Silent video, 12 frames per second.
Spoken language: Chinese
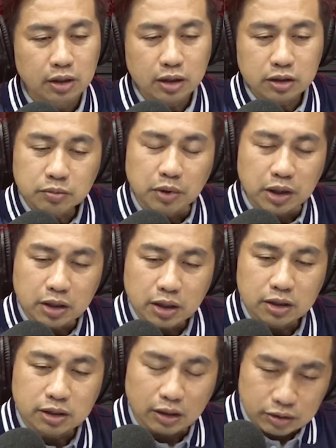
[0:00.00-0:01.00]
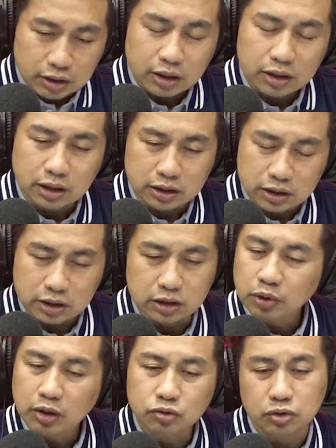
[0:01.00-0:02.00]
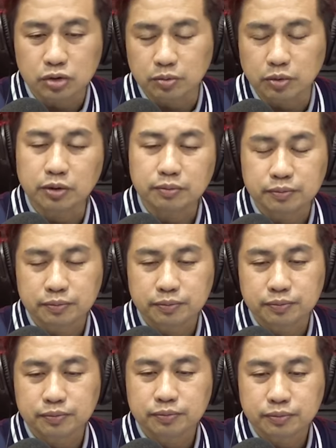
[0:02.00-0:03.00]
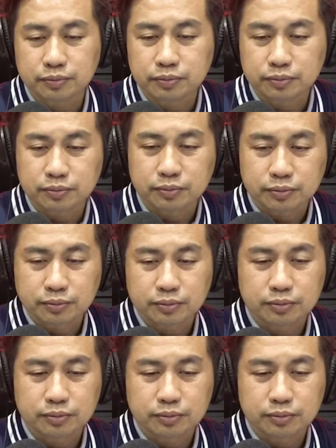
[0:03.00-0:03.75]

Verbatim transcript: 是每一天早上他讲起身要做什么？嗯，